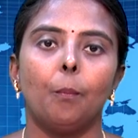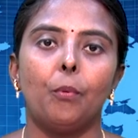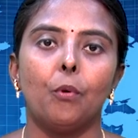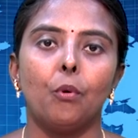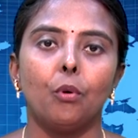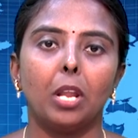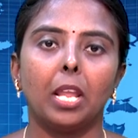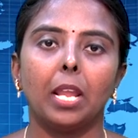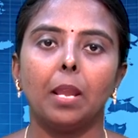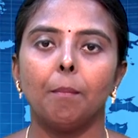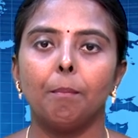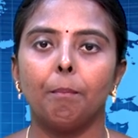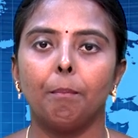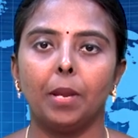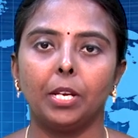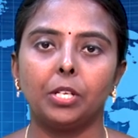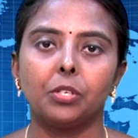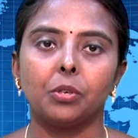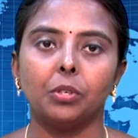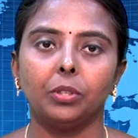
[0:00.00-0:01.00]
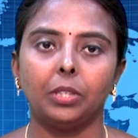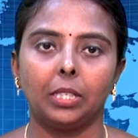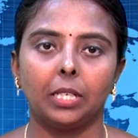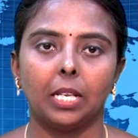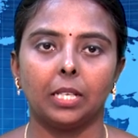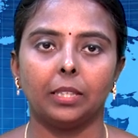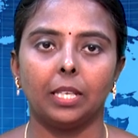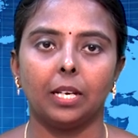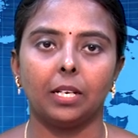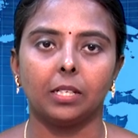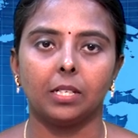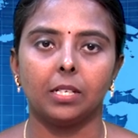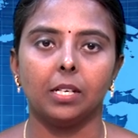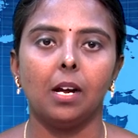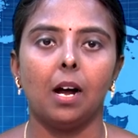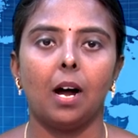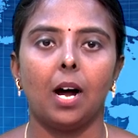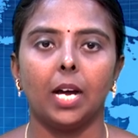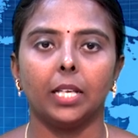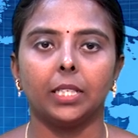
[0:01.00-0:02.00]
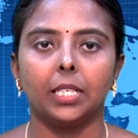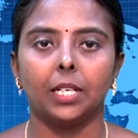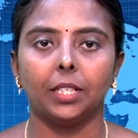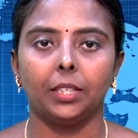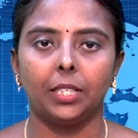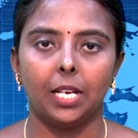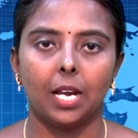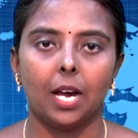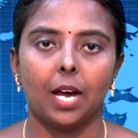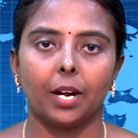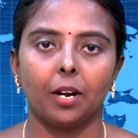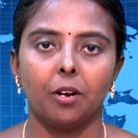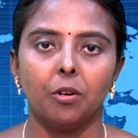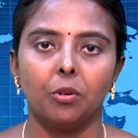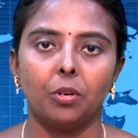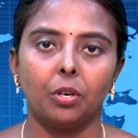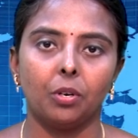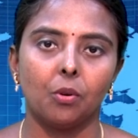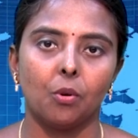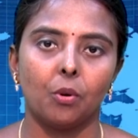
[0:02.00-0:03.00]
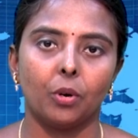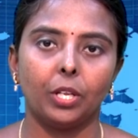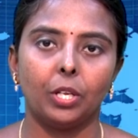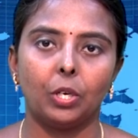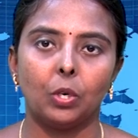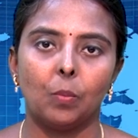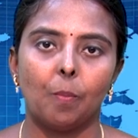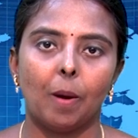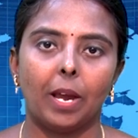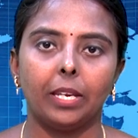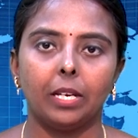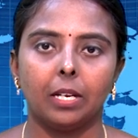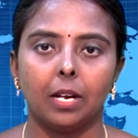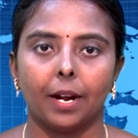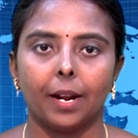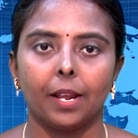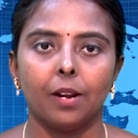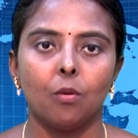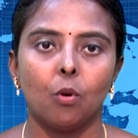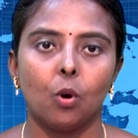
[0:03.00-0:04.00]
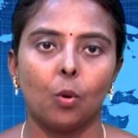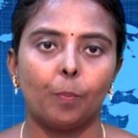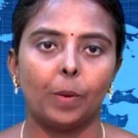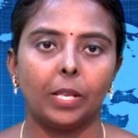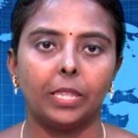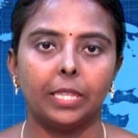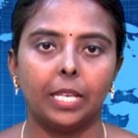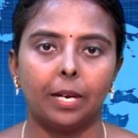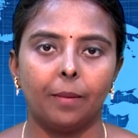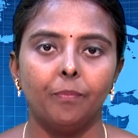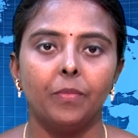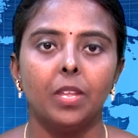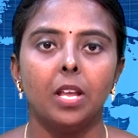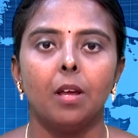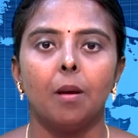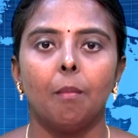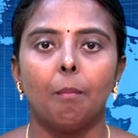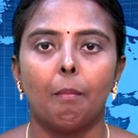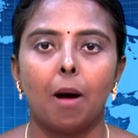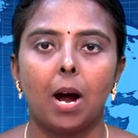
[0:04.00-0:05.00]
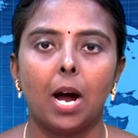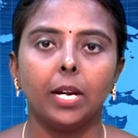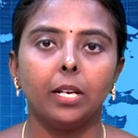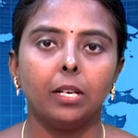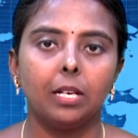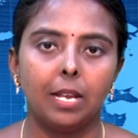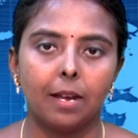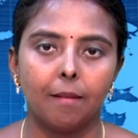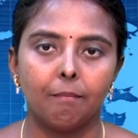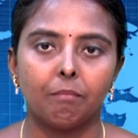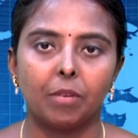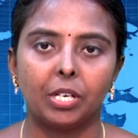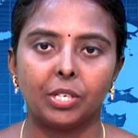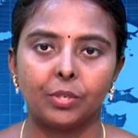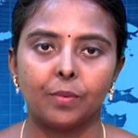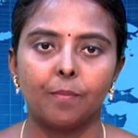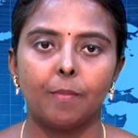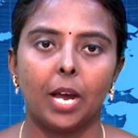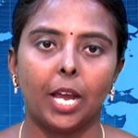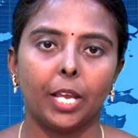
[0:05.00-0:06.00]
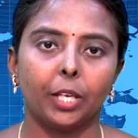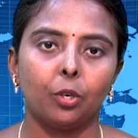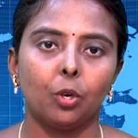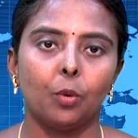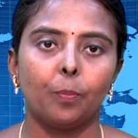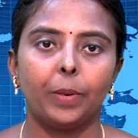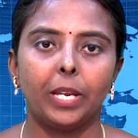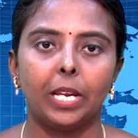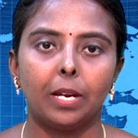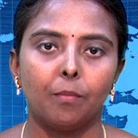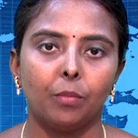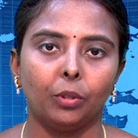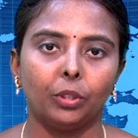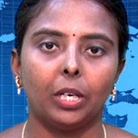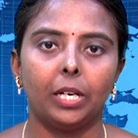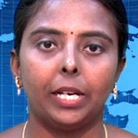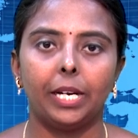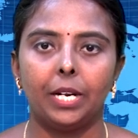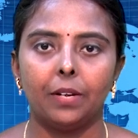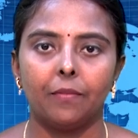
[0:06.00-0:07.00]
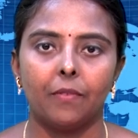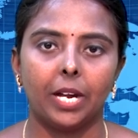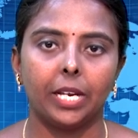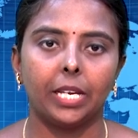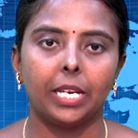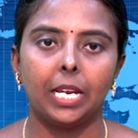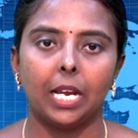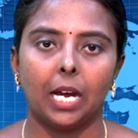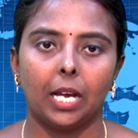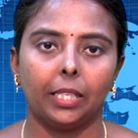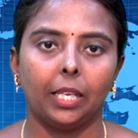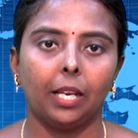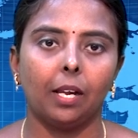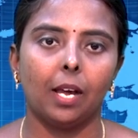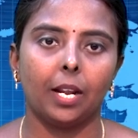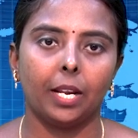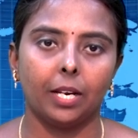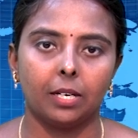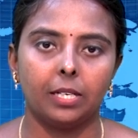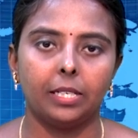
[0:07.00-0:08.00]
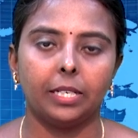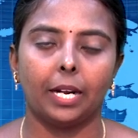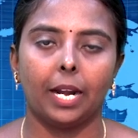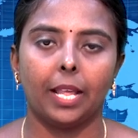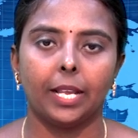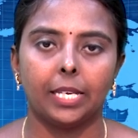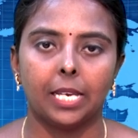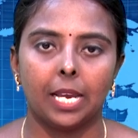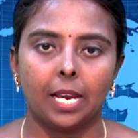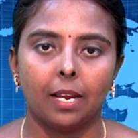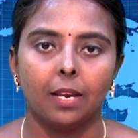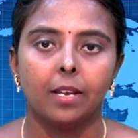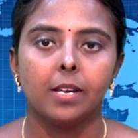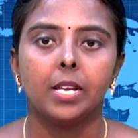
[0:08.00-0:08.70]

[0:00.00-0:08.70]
புனே மெட்ரோ திட்டத்திற்கு ஆயிரத்தி அறுநூறு கோடி ரூபாய் கடன் ஒப்பந்தம் மாநில மற்றும் ஐரோப்பிய முதலீடு வங்கி அதிகாரிகள் இடையே